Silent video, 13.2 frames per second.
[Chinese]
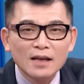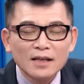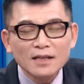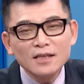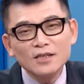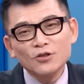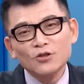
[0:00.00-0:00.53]
那
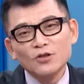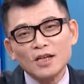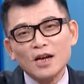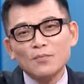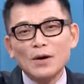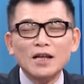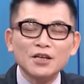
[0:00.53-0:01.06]
你就是跌
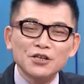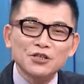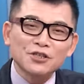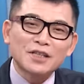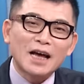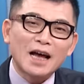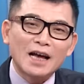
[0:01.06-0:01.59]
到八零，一
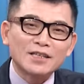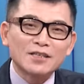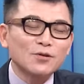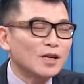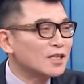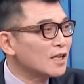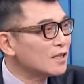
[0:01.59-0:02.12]
四，它还是
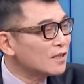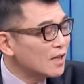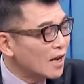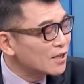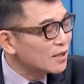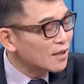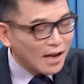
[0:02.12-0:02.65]
月线，
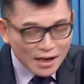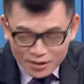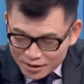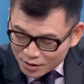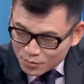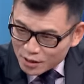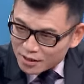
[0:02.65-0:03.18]
还是还是
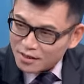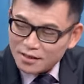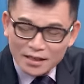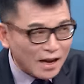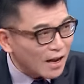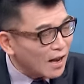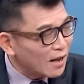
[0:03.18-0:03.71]
在月线
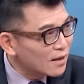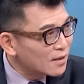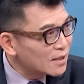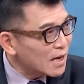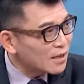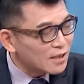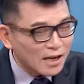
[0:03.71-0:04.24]
上啊，
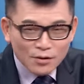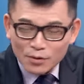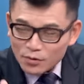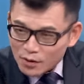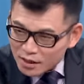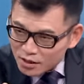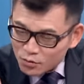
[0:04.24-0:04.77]
上下，因为
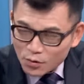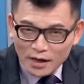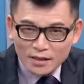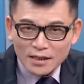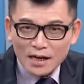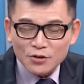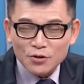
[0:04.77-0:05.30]
月线是往
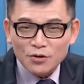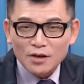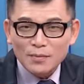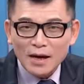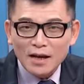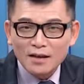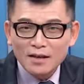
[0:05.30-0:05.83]
上走的
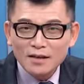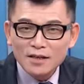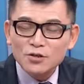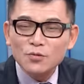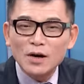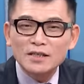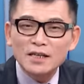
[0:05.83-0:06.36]
嘛，嗯，一
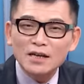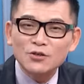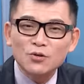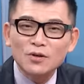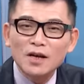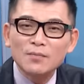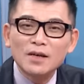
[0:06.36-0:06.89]
直往上
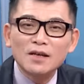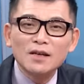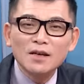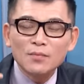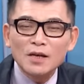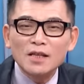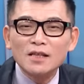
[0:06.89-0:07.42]
走，那每
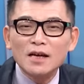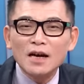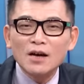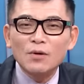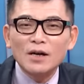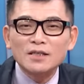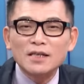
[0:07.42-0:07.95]
每天大概
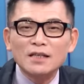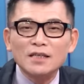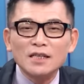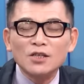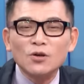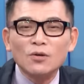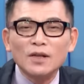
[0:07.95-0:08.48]
往上
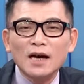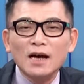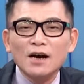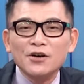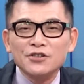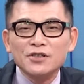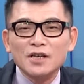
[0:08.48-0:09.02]
移动大概
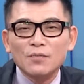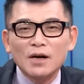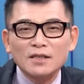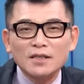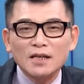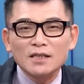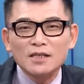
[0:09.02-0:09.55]
二十点，
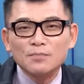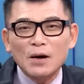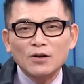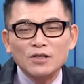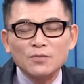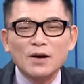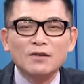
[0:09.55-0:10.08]
往上一直
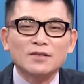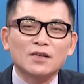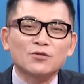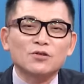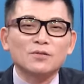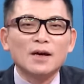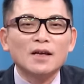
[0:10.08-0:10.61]
跑，一直跑上
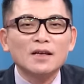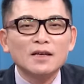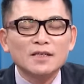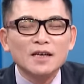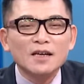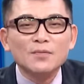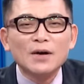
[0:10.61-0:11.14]
去嘛，
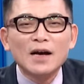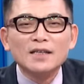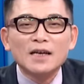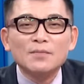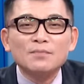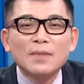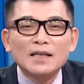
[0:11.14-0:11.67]
上礼拜还
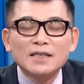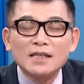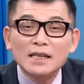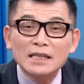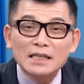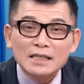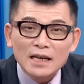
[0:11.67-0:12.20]
在八千
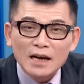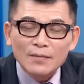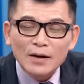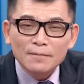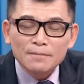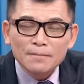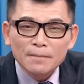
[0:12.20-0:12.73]
点以下嘛，